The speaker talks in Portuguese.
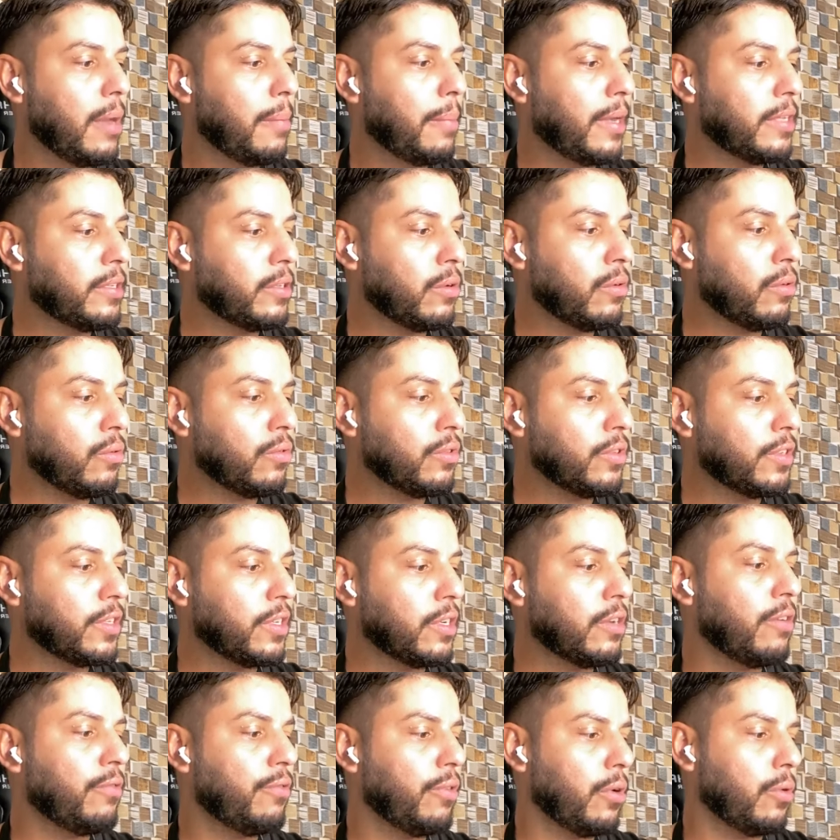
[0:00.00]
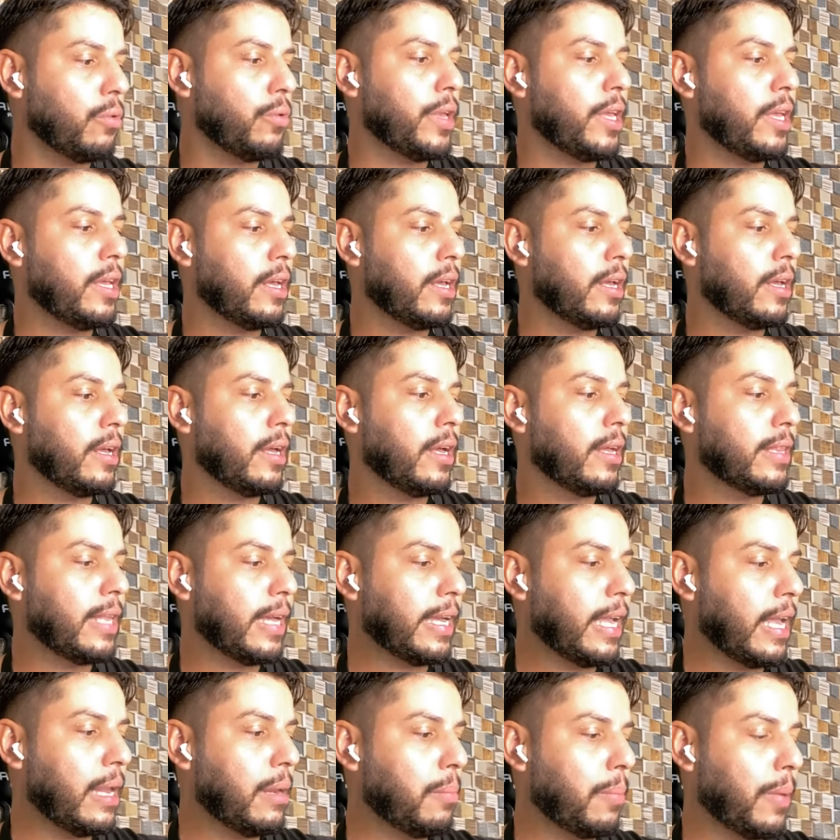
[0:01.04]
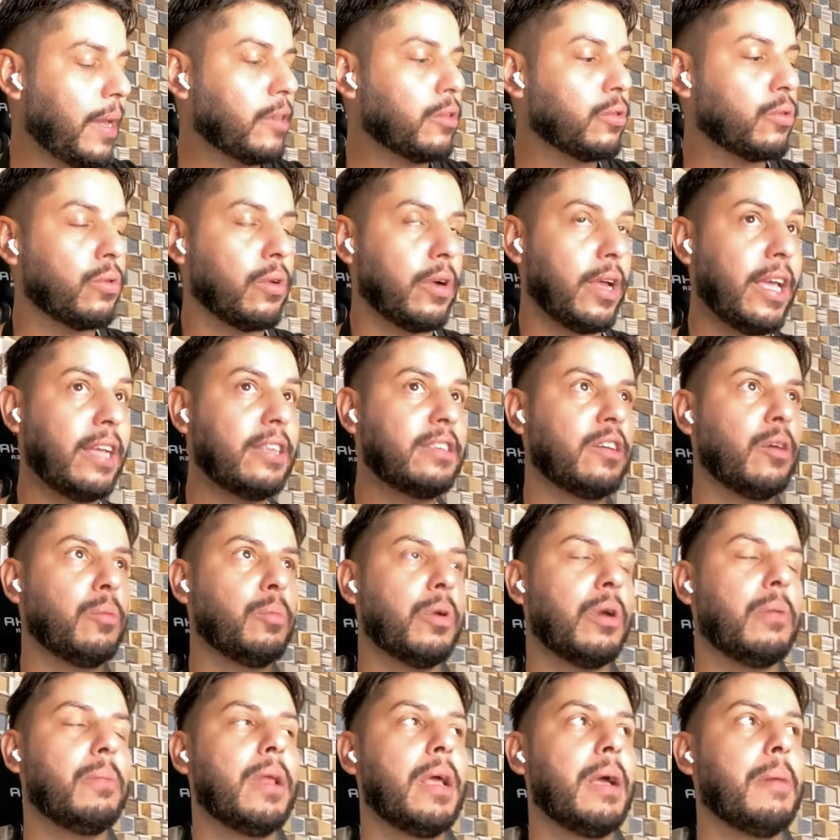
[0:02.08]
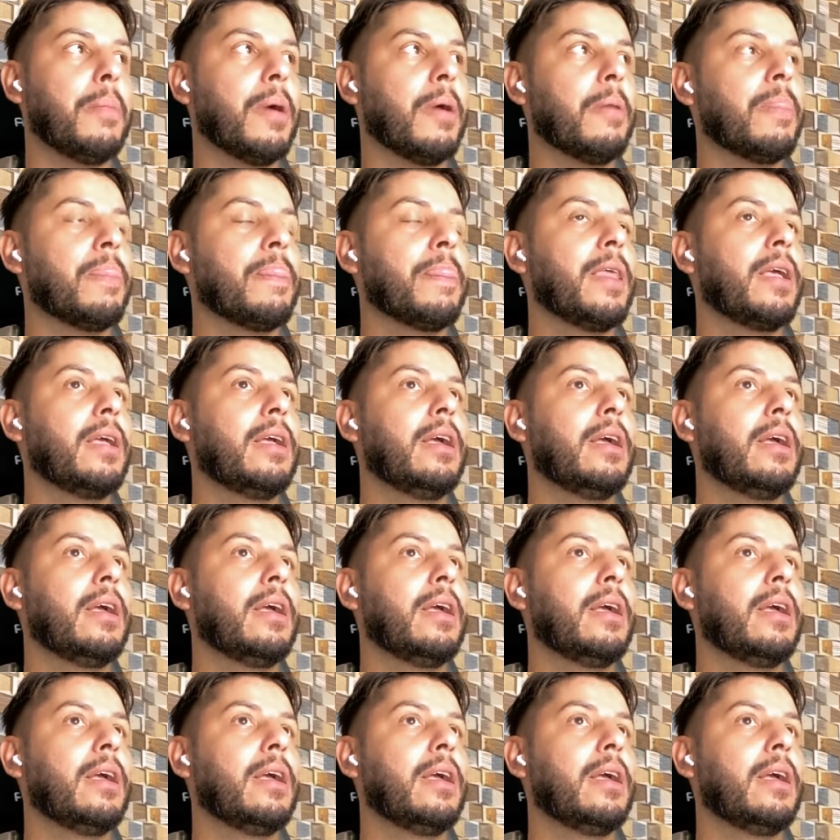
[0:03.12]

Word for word: mas eu não consigo evoluir daquele platô. Esse é o problema.